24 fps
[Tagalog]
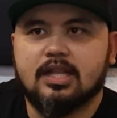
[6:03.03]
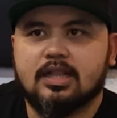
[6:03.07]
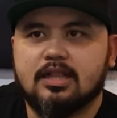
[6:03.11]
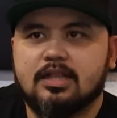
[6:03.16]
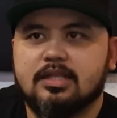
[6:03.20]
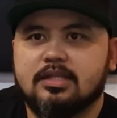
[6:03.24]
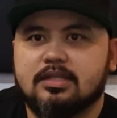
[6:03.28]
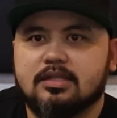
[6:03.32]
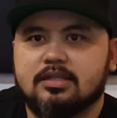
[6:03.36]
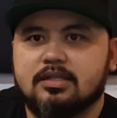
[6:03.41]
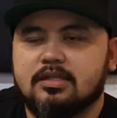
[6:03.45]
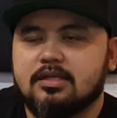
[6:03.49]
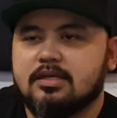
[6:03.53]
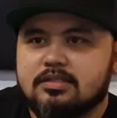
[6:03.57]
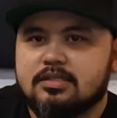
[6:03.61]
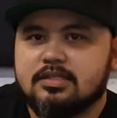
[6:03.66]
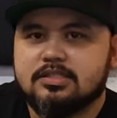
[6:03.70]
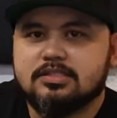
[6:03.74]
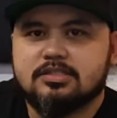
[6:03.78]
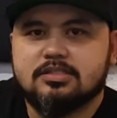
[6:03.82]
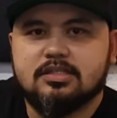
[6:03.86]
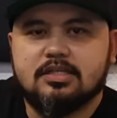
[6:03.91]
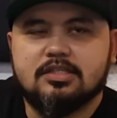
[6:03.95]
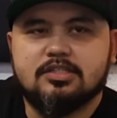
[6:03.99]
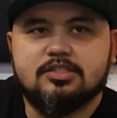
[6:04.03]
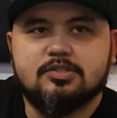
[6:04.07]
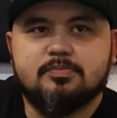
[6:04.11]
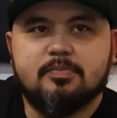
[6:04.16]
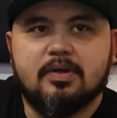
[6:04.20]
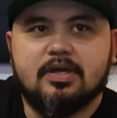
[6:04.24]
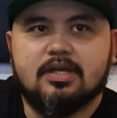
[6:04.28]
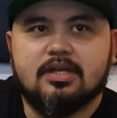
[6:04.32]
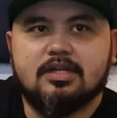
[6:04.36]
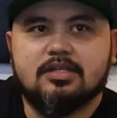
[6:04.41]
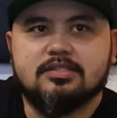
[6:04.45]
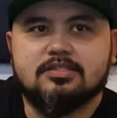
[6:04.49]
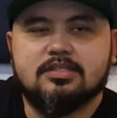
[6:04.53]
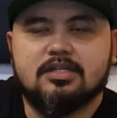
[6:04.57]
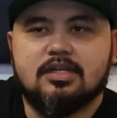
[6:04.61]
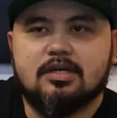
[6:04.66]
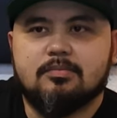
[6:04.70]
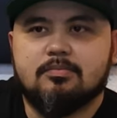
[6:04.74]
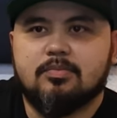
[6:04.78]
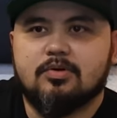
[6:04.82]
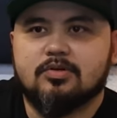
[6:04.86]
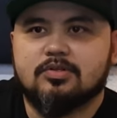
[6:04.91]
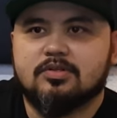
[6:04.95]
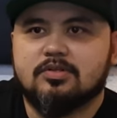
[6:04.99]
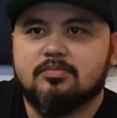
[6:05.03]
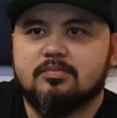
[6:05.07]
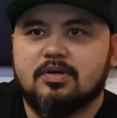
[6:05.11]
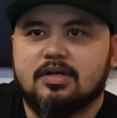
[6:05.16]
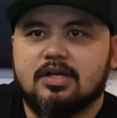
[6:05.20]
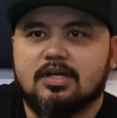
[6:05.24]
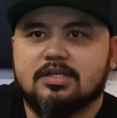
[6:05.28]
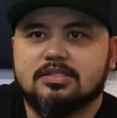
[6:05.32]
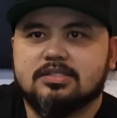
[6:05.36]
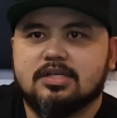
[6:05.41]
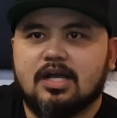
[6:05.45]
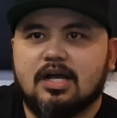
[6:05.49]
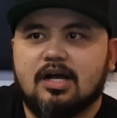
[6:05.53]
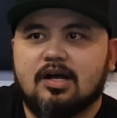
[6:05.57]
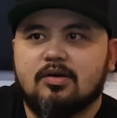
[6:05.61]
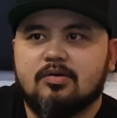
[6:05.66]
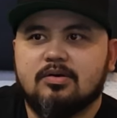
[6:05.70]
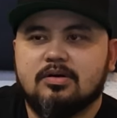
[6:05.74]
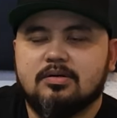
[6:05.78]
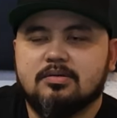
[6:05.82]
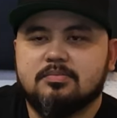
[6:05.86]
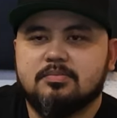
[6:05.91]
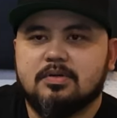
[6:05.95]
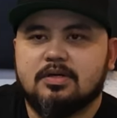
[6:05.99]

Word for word: athlete, the stage parents sila both mag-asawa.